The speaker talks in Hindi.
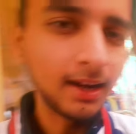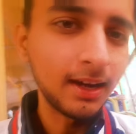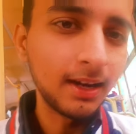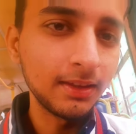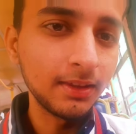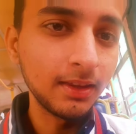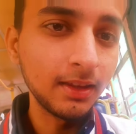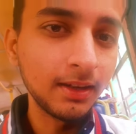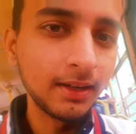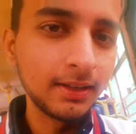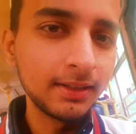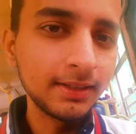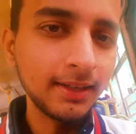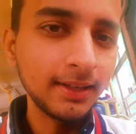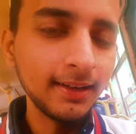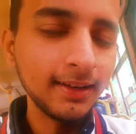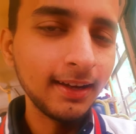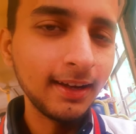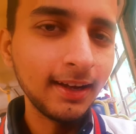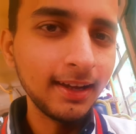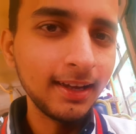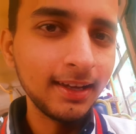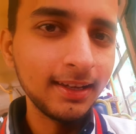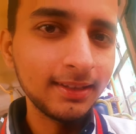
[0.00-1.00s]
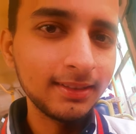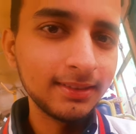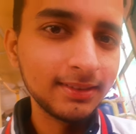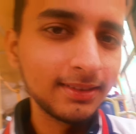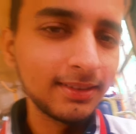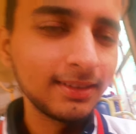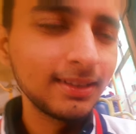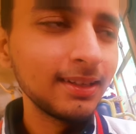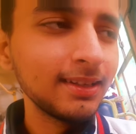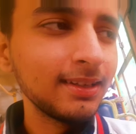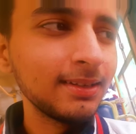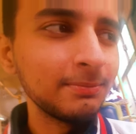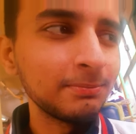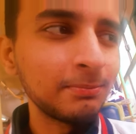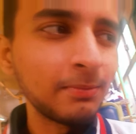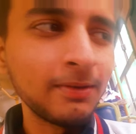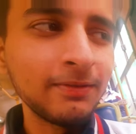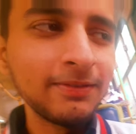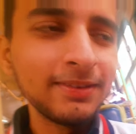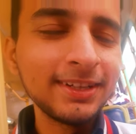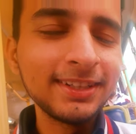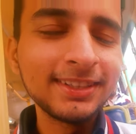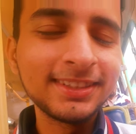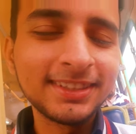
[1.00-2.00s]
आधा घंटा लगाया मैं
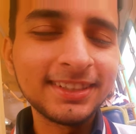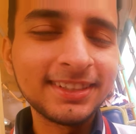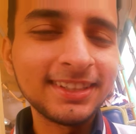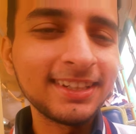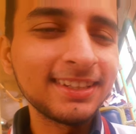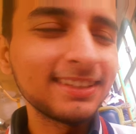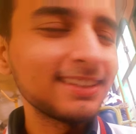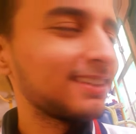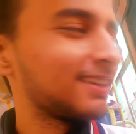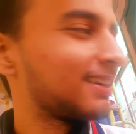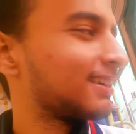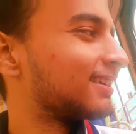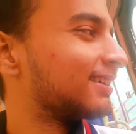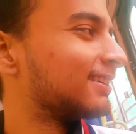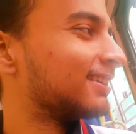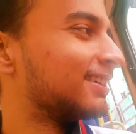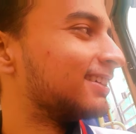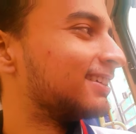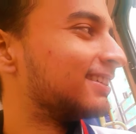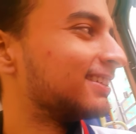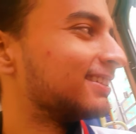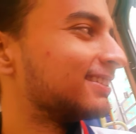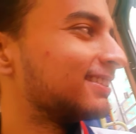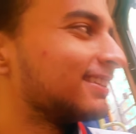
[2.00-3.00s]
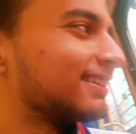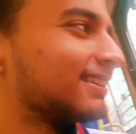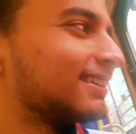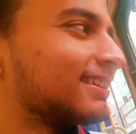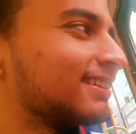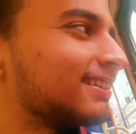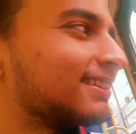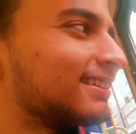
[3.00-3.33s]
वेट कर रहा था आधे घंटे से